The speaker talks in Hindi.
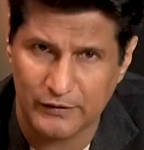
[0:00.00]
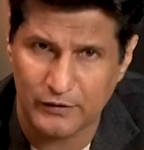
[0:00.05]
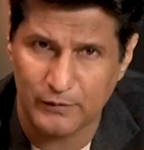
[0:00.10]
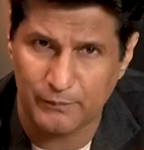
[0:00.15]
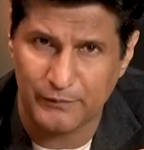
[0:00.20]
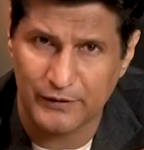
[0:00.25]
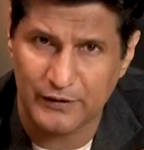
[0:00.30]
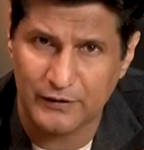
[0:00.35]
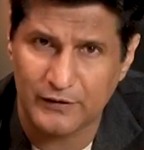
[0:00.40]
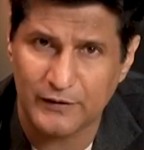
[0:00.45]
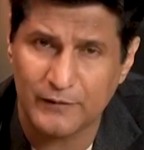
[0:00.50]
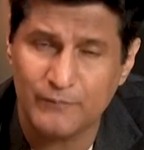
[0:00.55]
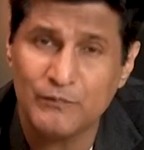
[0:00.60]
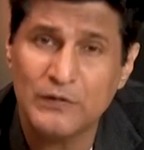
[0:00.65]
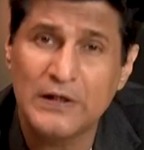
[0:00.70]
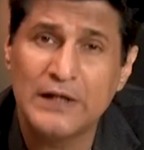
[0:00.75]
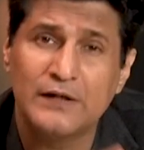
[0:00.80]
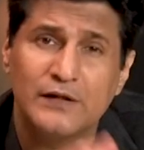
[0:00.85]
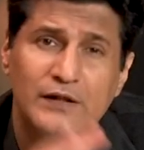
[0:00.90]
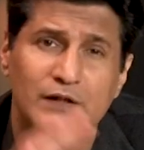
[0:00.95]
ब्रदर प्रिंटर
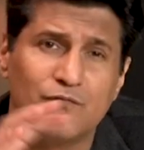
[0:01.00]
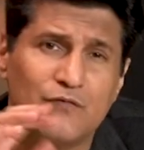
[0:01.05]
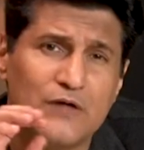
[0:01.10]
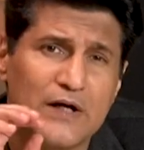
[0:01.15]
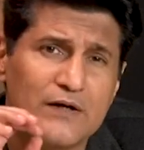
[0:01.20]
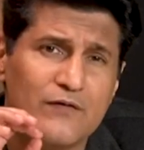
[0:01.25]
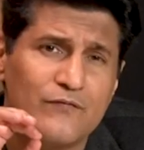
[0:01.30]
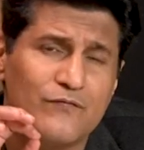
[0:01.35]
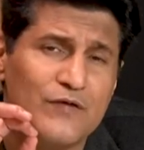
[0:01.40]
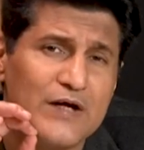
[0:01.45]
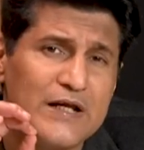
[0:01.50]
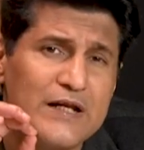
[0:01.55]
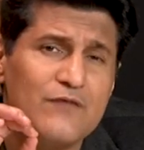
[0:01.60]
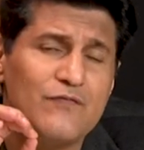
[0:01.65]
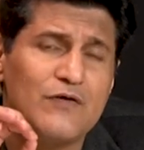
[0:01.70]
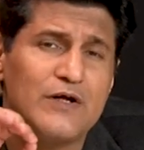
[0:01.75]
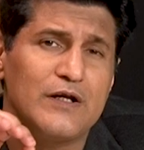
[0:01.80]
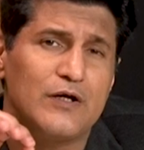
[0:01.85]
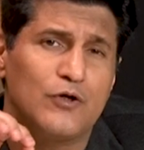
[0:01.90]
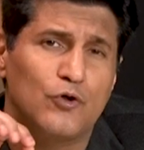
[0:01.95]
देव डन अ वेरी
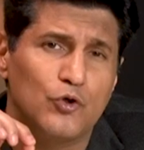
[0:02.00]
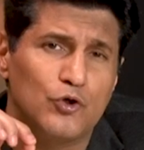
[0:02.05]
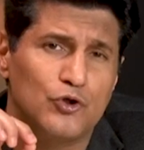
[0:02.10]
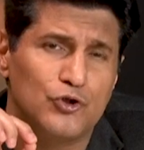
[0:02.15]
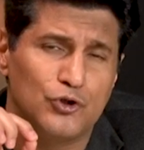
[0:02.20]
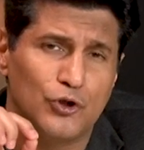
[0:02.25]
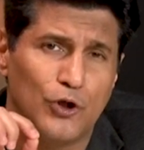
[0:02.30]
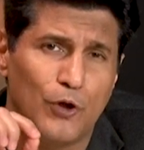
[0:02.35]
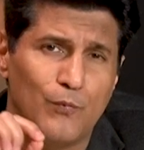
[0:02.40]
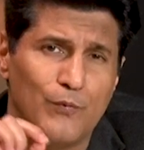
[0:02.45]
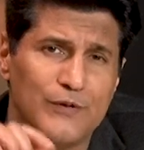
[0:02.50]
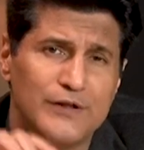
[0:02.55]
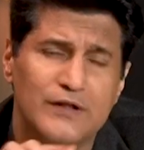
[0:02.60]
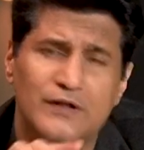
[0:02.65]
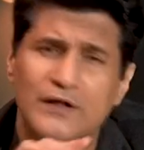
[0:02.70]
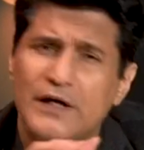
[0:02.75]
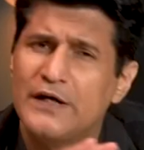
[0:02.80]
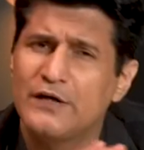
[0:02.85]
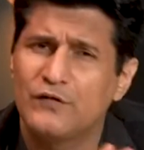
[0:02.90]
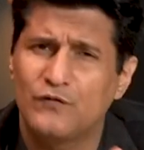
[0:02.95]
वेरी गुड जॉब विद इट